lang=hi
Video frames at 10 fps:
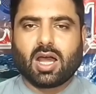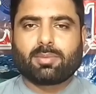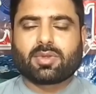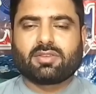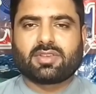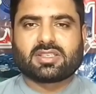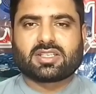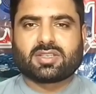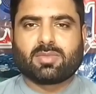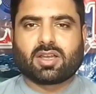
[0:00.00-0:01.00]
आपने वीज़ा
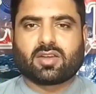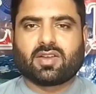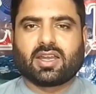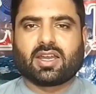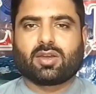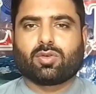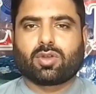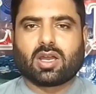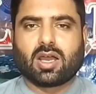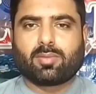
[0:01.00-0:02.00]
जमा करवाया है
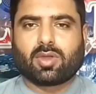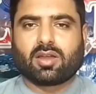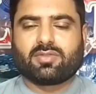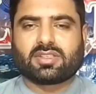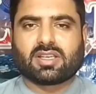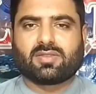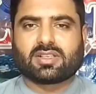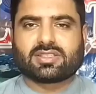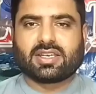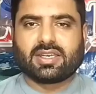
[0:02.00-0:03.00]
और आपका वीज़ा
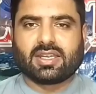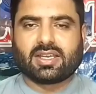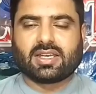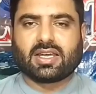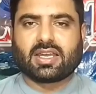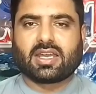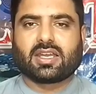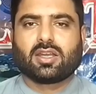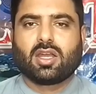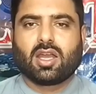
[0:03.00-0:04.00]
वहाँ से निकल आया
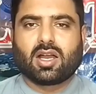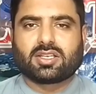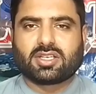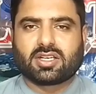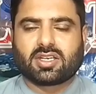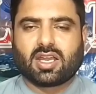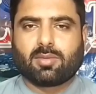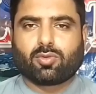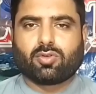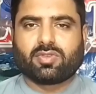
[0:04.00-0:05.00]
है एजेंट ने
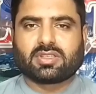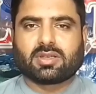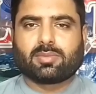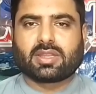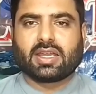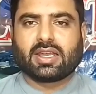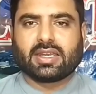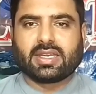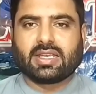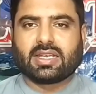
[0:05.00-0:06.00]
आपको वीज़ा बताया कि
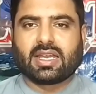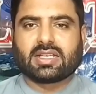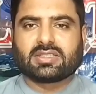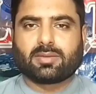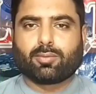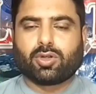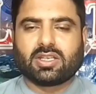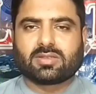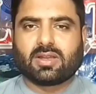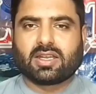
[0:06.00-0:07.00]
निकल आया सिर्फ
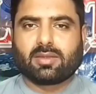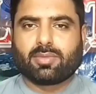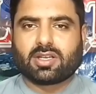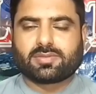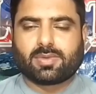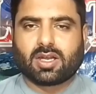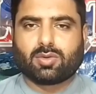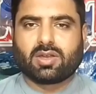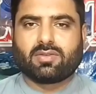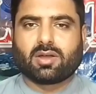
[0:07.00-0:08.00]
पुलिस वाले के पास पड़ा
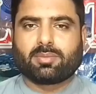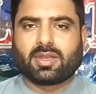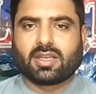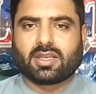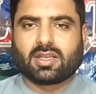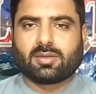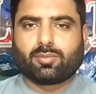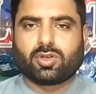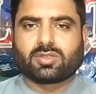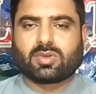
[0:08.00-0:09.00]
हुआ है वहाँ पे
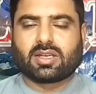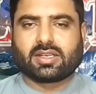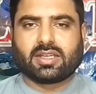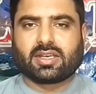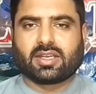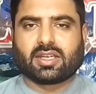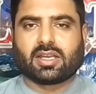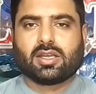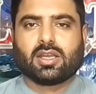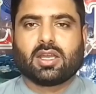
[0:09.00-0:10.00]
पुलिस वाला क्लियर करेगा